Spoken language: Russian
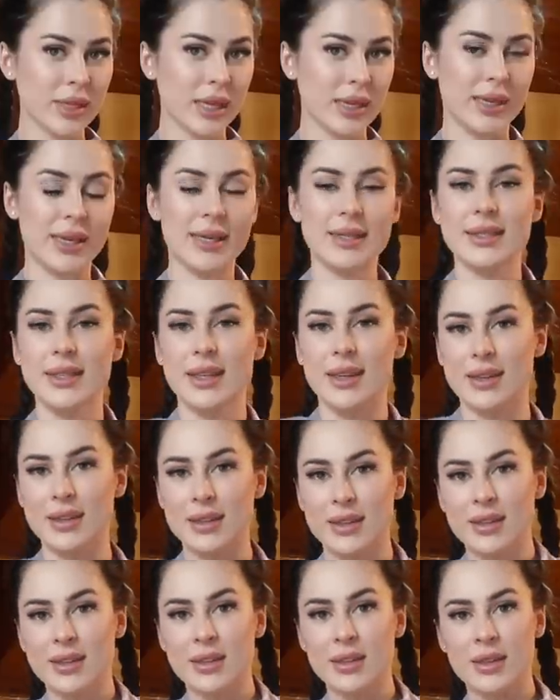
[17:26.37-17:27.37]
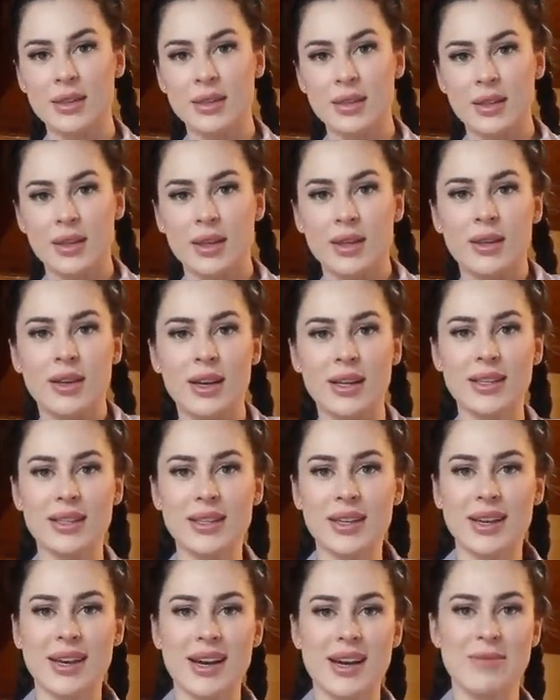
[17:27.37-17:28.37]
Классно? Она
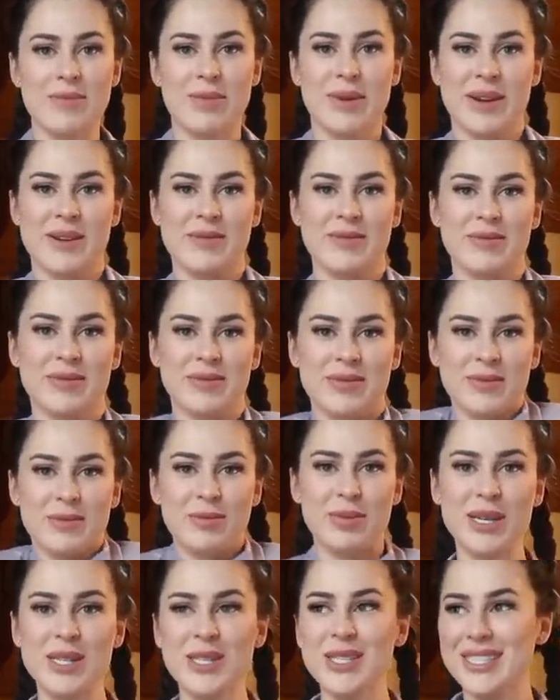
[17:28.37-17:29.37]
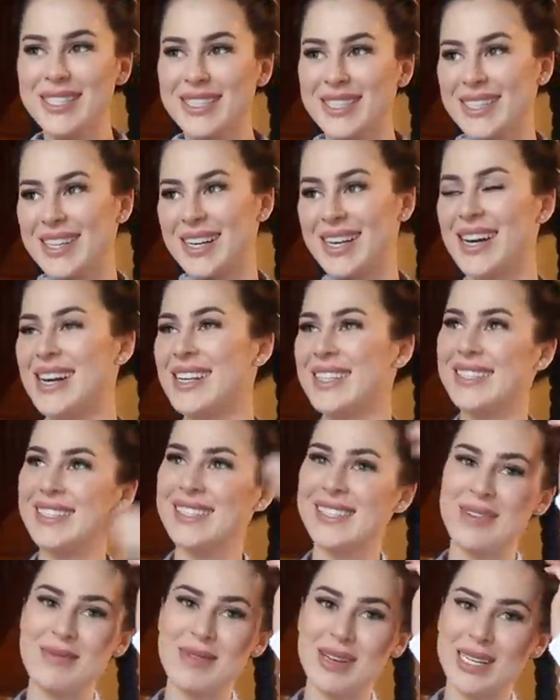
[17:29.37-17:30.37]
такая прям пышечка какая-то, не
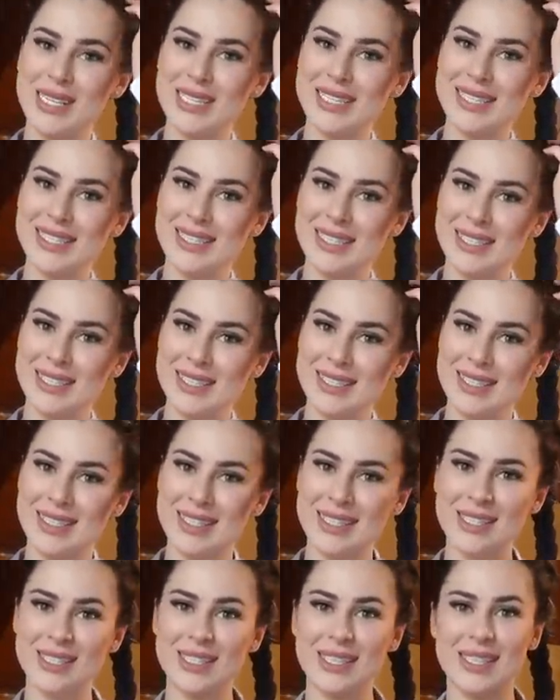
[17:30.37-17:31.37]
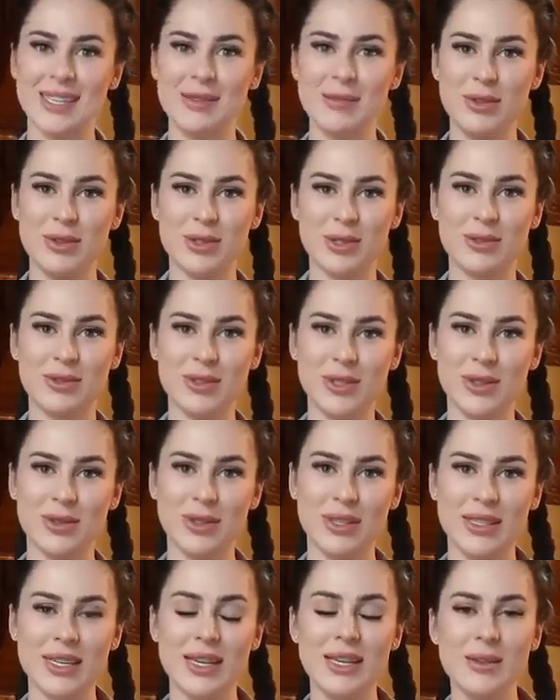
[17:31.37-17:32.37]
знаю, мне кажется, с э, штанами тоже
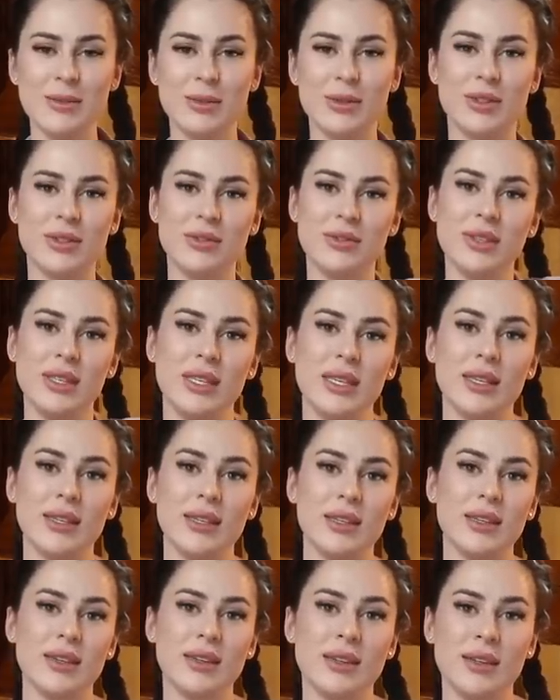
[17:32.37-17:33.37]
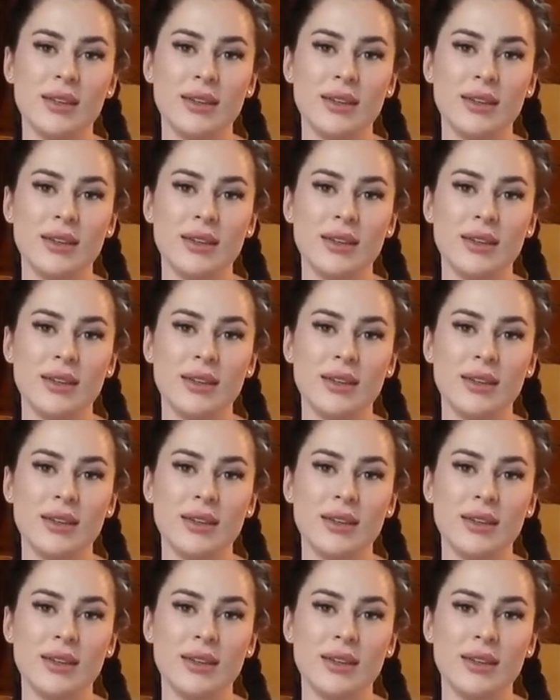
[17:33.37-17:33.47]
высокой талии будет офигенно.